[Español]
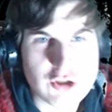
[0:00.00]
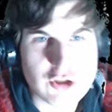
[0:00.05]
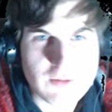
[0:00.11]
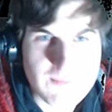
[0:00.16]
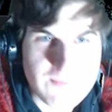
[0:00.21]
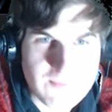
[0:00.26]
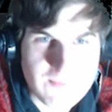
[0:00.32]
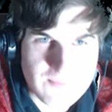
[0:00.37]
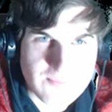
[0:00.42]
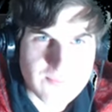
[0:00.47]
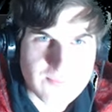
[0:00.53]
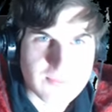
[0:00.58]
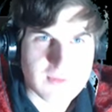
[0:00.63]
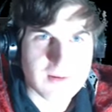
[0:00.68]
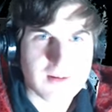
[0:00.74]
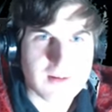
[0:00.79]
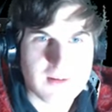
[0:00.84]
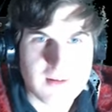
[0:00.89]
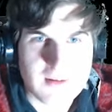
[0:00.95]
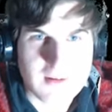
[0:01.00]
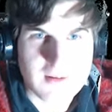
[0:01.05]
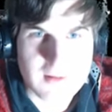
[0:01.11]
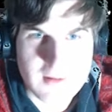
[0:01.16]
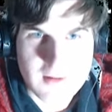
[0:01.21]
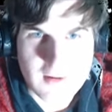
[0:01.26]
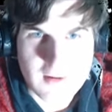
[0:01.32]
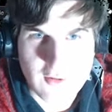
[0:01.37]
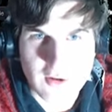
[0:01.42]
Eh,
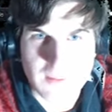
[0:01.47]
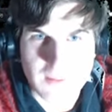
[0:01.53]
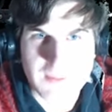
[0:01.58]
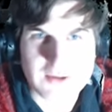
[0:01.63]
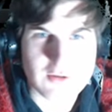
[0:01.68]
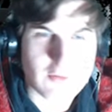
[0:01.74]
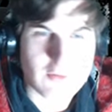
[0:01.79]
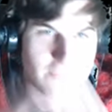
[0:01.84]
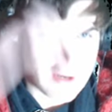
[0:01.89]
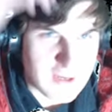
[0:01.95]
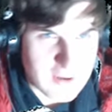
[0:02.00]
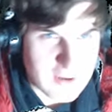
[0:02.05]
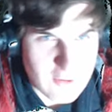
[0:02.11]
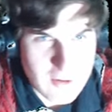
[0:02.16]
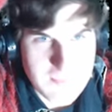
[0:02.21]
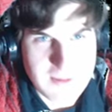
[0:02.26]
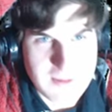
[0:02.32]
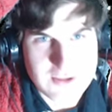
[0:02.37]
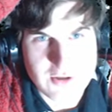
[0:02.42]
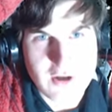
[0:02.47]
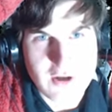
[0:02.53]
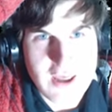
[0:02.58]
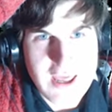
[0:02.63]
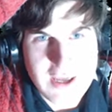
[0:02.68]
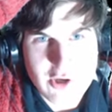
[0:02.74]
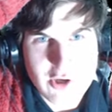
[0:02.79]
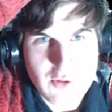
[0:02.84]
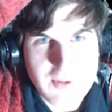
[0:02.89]
con espacio, ¿con qué? Con espacio.
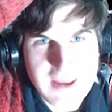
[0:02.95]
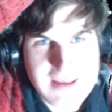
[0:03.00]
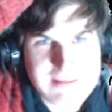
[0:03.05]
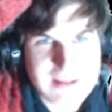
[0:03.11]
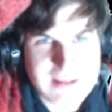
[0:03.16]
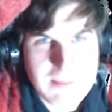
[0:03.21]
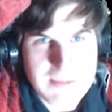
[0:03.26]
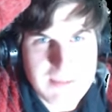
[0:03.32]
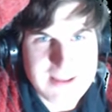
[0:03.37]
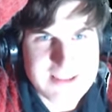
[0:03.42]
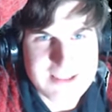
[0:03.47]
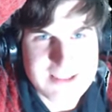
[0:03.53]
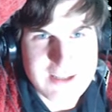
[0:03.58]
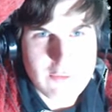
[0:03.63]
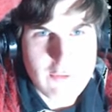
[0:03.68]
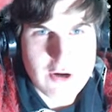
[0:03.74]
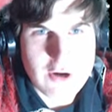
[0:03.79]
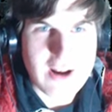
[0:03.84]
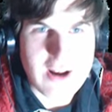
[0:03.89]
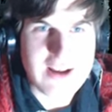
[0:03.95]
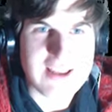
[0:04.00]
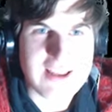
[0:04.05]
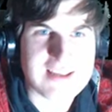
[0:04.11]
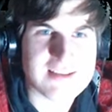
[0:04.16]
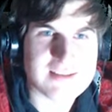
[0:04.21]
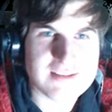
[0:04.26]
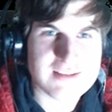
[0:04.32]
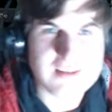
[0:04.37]
QB Games se da playera cuando a la
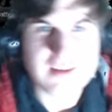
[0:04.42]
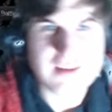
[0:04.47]
NES.